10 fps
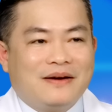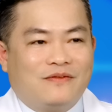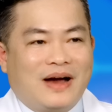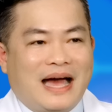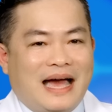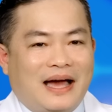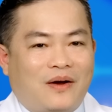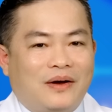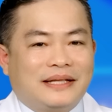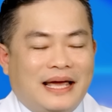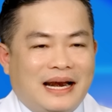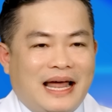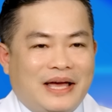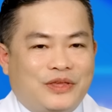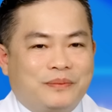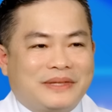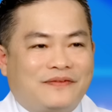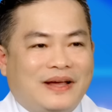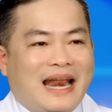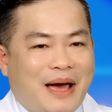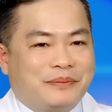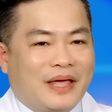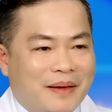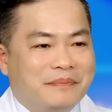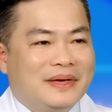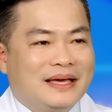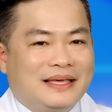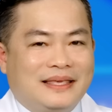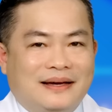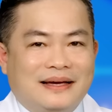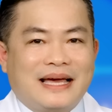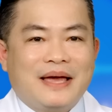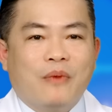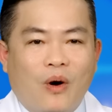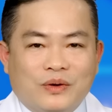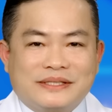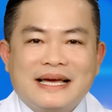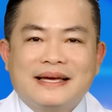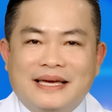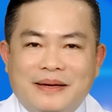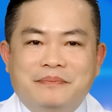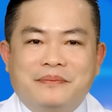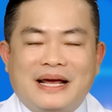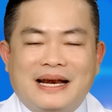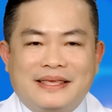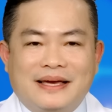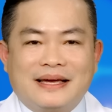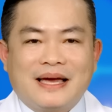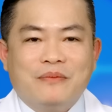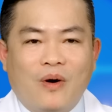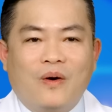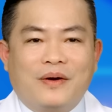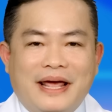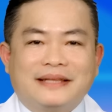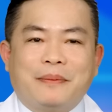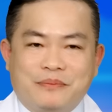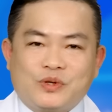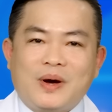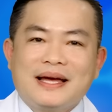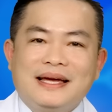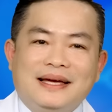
và có thể là chúng ta phải làm thêm những cái bộ xét nghiệm hay là những cái bộ để tầm soát,